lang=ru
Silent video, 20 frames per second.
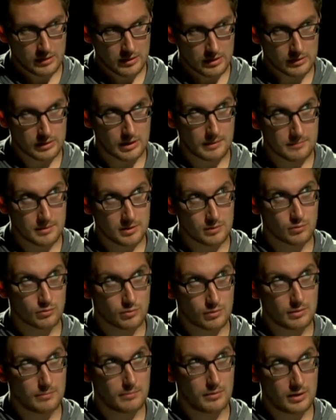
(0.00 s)
когда мне
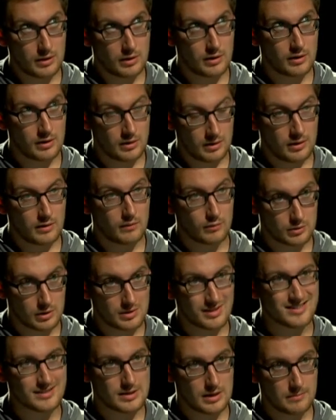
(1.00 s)
нужны были вот
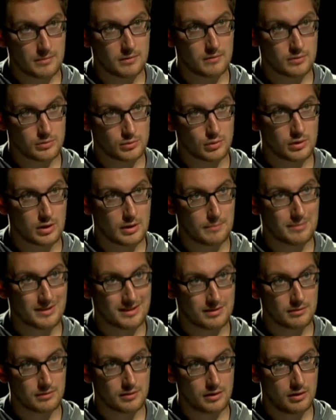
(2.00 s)
эти самые высокие
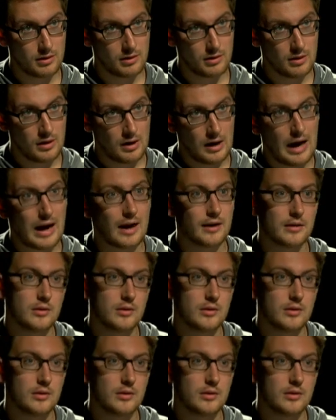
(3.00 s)
потолки, угу.